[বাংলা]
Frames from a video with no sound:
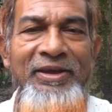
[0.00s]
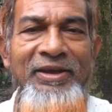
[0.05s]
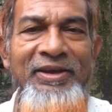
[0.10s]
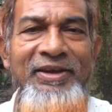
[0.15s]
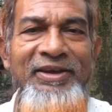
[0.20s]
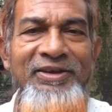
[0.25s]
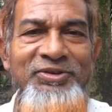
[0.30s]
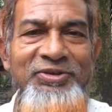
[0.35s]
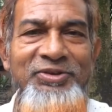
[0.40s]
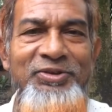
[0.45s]

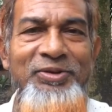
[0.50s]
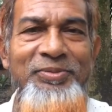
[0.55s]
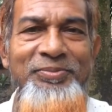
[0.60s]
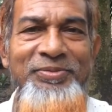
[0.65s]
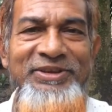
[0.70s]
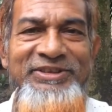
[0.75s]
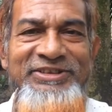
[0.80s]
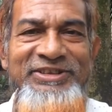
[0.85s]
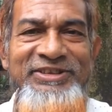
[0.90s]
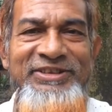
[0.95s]
এই আসন
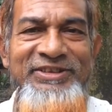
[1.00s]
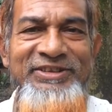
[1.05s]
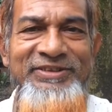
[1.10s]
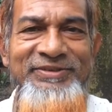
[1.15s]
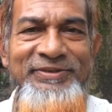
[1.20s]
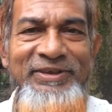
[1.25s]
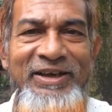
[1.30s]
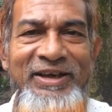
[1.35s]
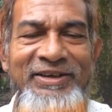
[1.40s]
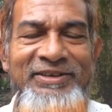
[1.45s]
অভ্যাসে
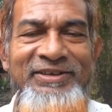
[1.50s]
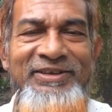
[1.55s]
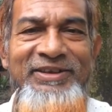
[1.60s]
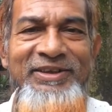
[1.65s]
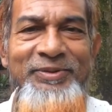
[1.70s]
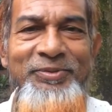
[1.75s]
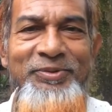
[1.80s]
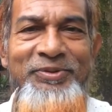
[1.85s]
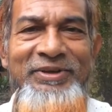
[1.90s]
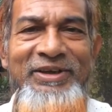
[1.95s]

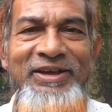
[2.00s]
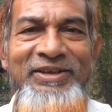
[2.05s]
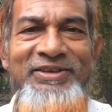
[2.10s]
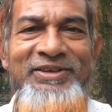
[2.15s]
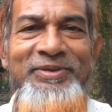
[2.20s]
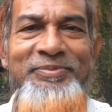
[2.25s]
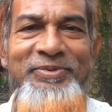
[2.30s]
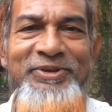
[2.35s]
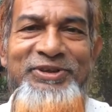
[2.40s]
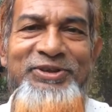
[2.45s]
হাতের এবং
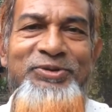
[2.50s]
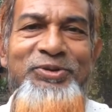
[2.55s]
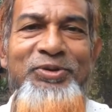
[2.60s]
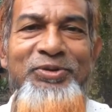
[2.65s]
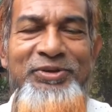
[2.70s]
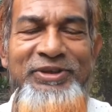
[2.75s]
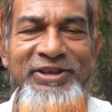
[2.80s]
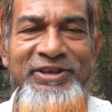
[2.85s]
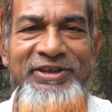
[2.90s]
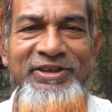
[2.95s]
কাঁধের
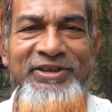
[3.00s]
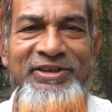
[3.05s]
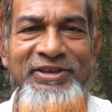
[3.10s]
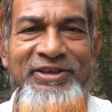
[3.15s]
পেশিগুলোকে